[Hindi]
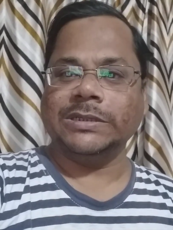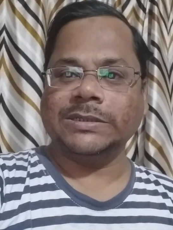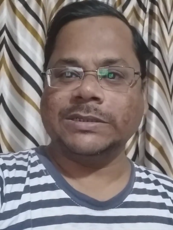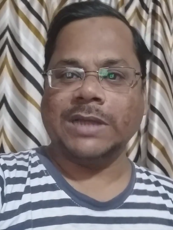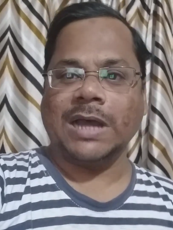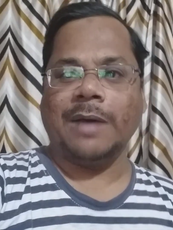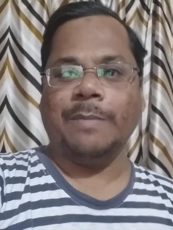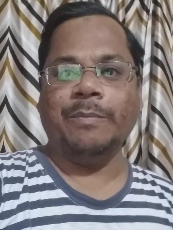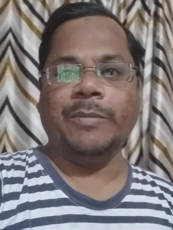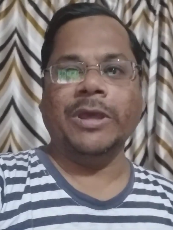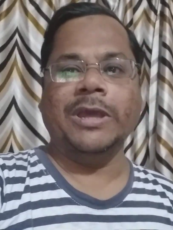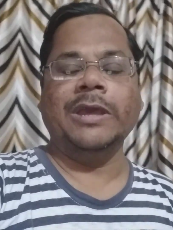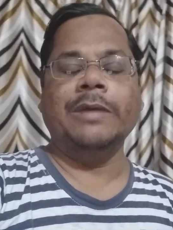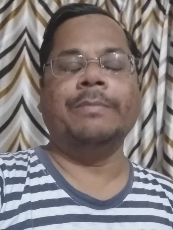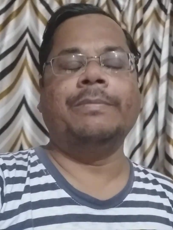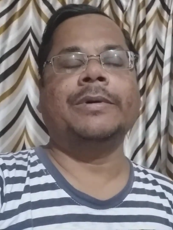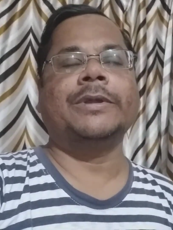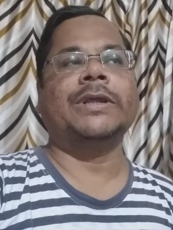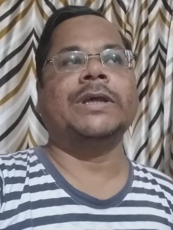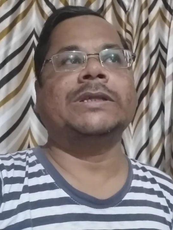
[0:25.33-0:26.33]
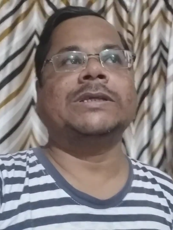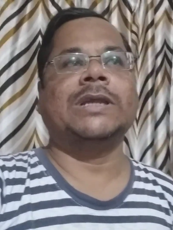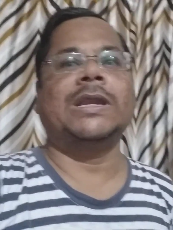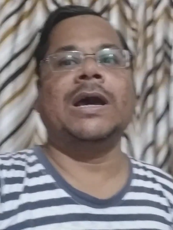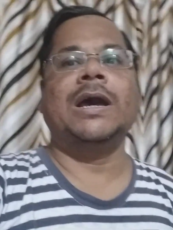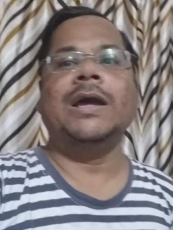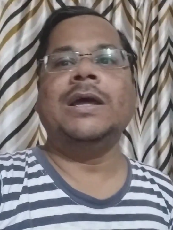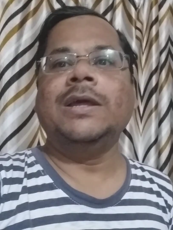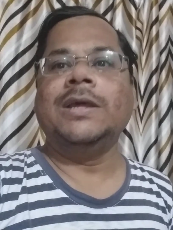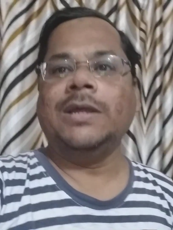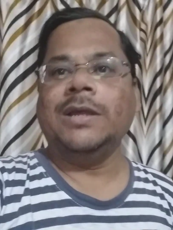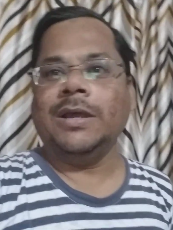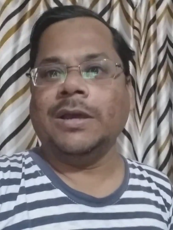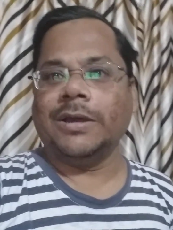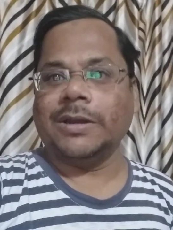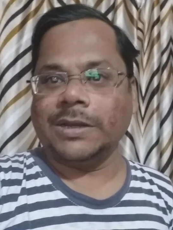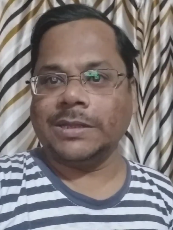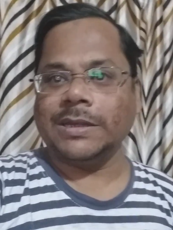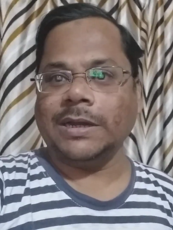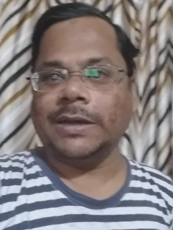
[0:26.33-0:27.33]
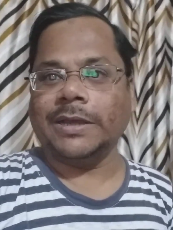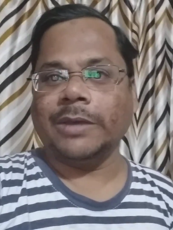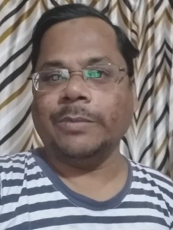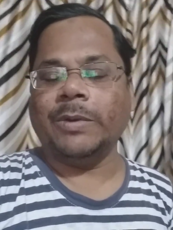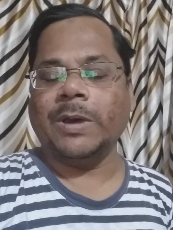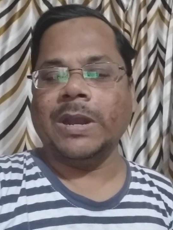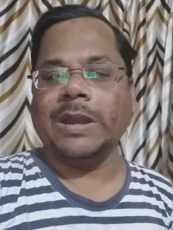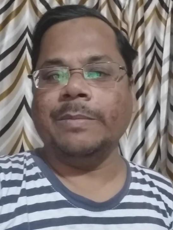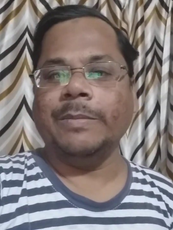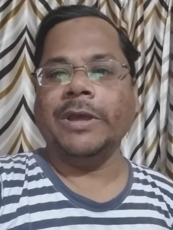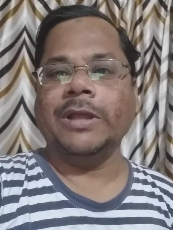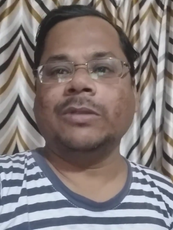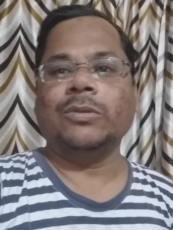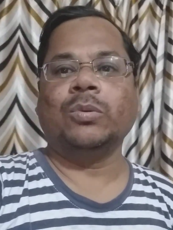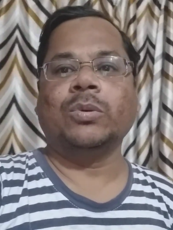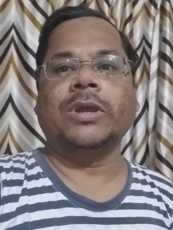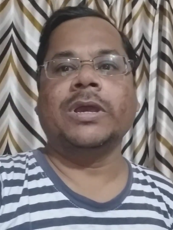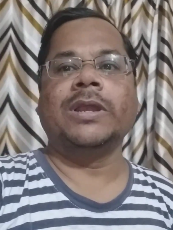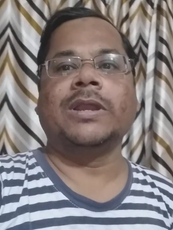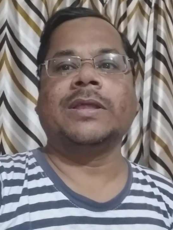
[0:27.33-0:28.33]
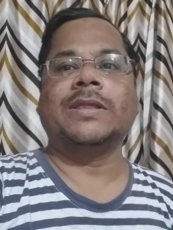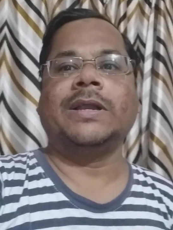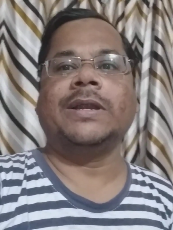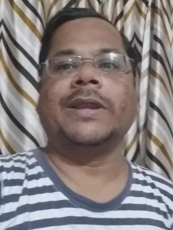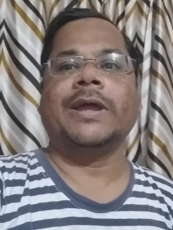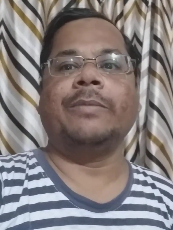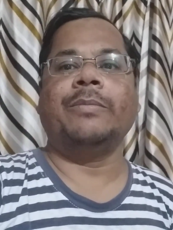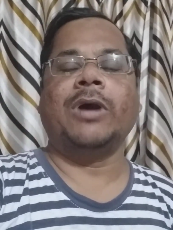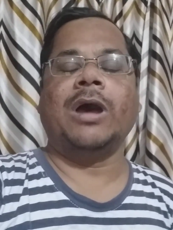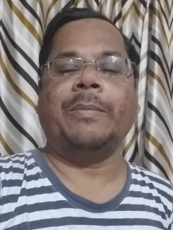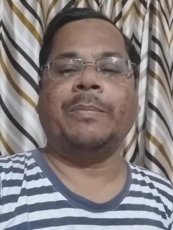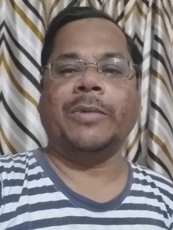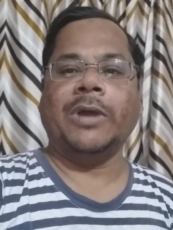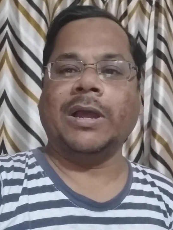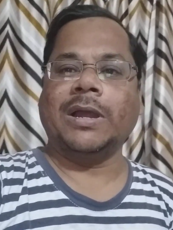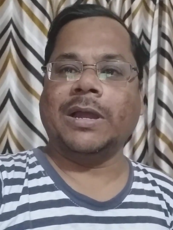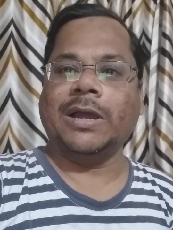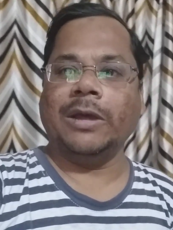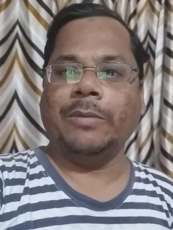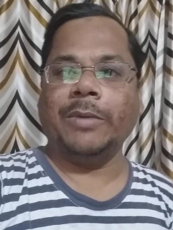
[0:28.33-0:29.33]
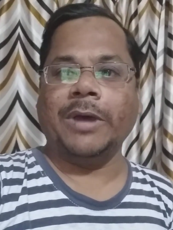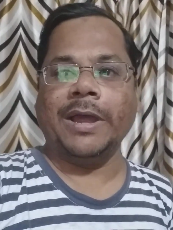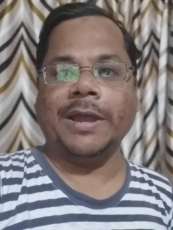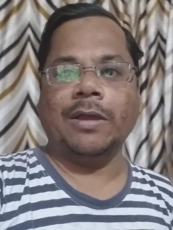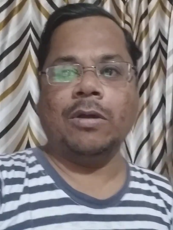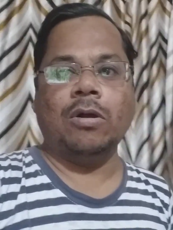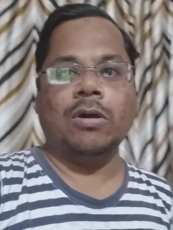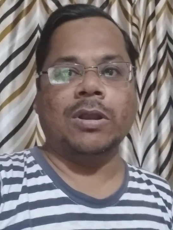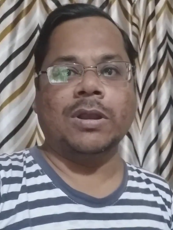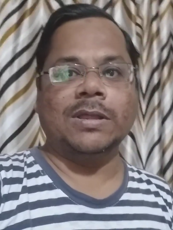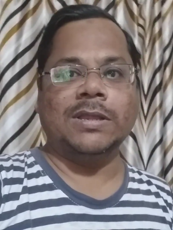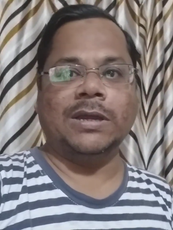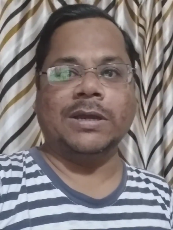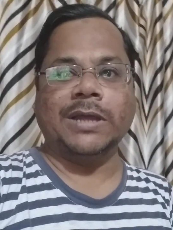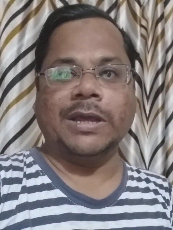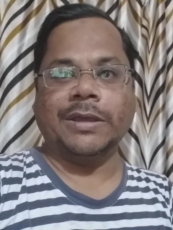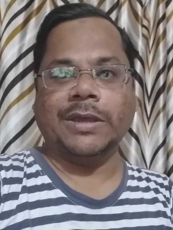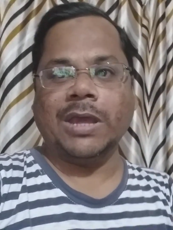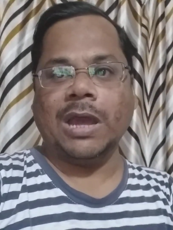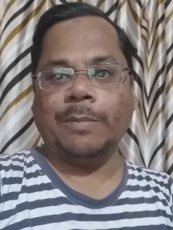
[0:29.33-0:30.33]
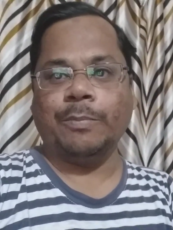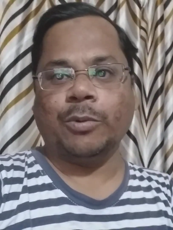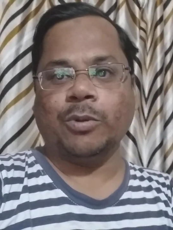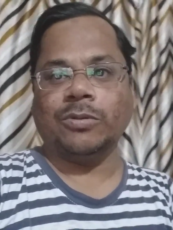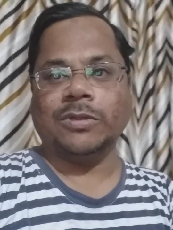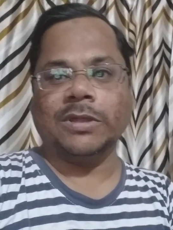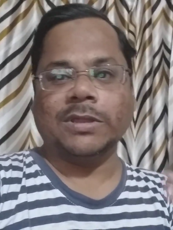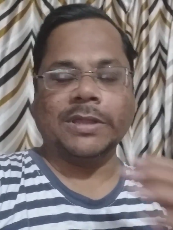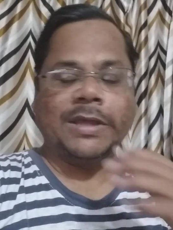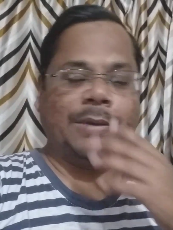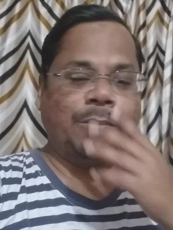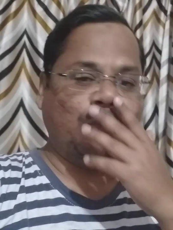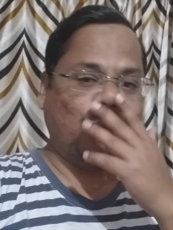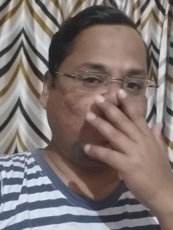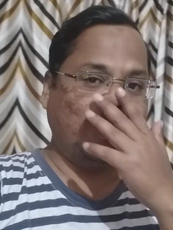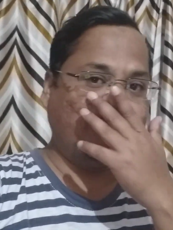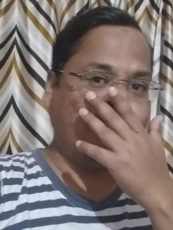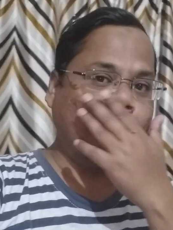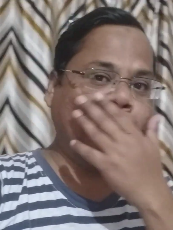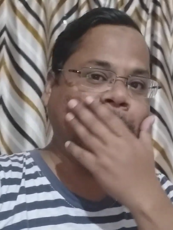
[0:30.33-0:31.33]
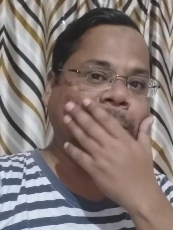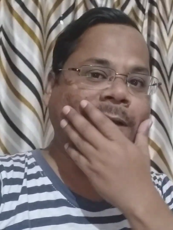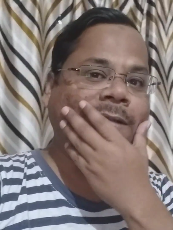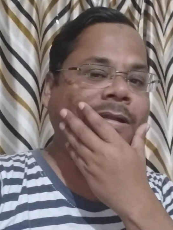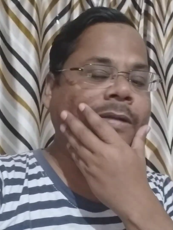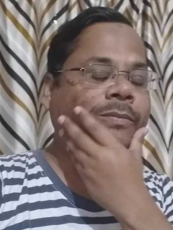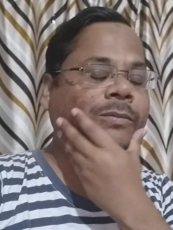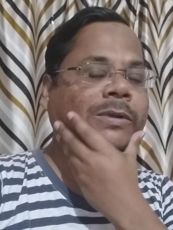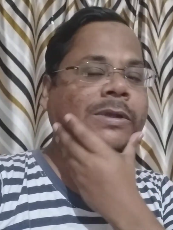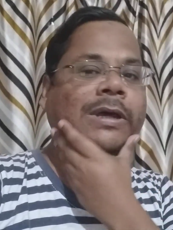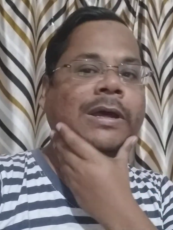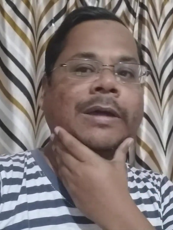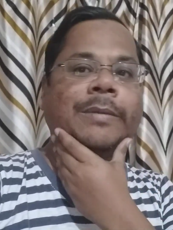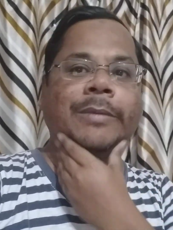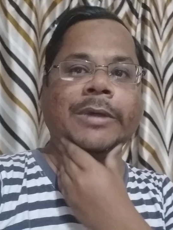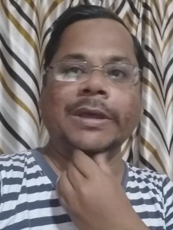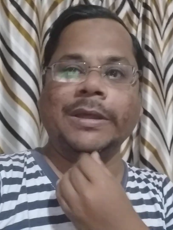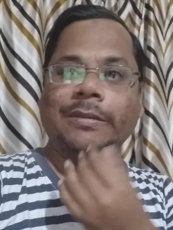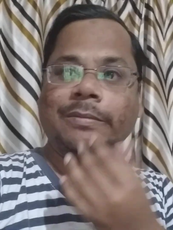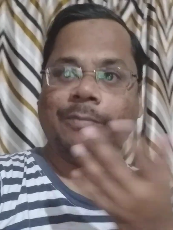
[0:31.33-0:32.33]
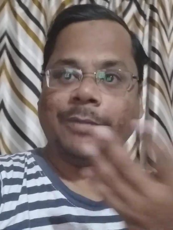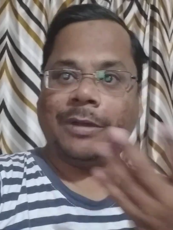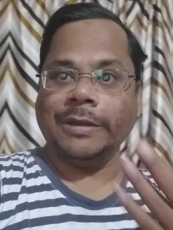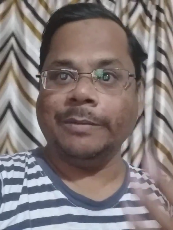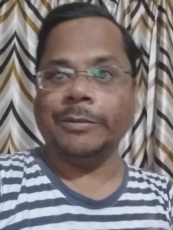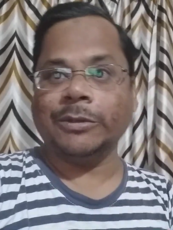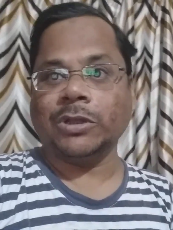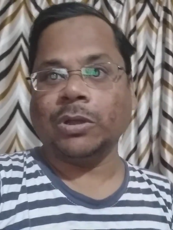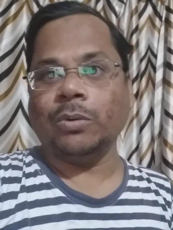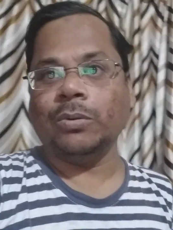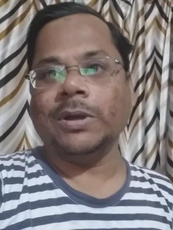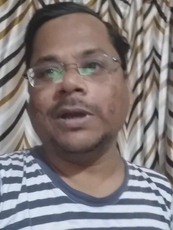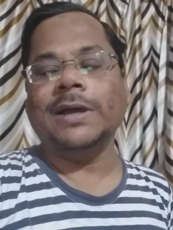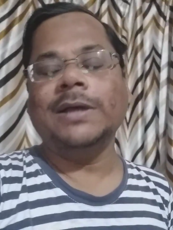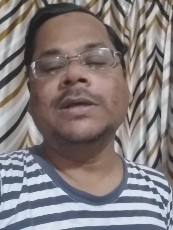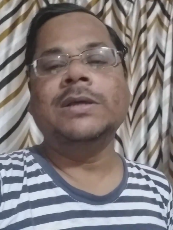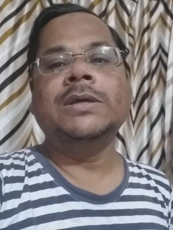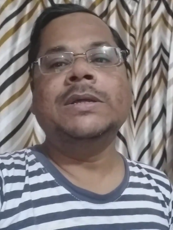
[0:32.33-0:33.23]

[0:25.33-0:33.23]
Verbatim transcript: शाम में ही पता चला रिजल्ट के बारे में तो कि रिजल्ट अब आपका कब आएगा और रिजल्ट का क्या प्रोसेस है वो पूरी तरह से मैं इस बार बताऊंगा